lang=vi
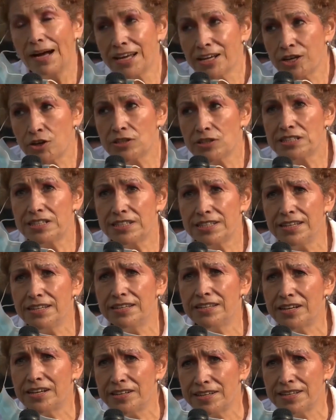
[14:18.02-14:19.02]
hết các giám
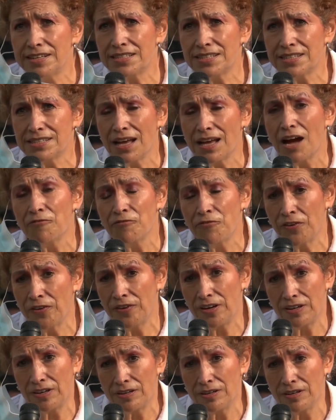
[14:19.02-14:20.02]
mục mà tôi đã
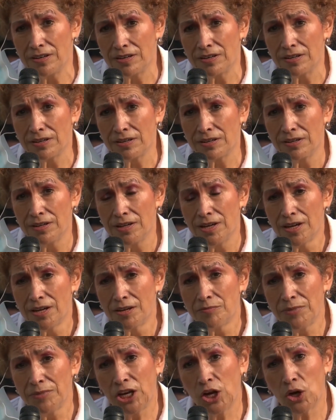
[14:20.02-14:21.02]
nói tập
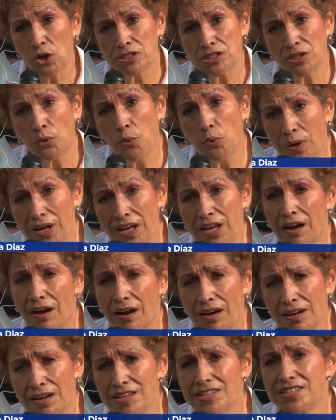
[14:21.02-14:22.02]
trung vào sự suy
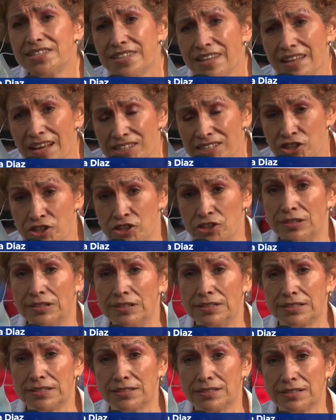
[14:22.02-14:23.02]
tàn trong sự tham
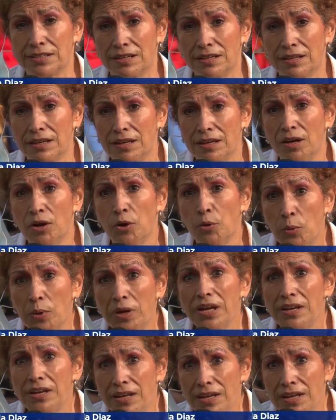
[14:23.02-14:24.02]
gia lâu dài của
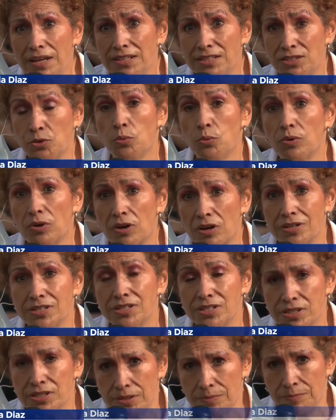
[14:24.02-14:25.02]
giáo dân trong đời
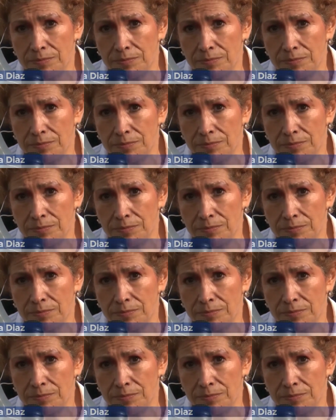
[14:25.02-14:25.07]
sống giáo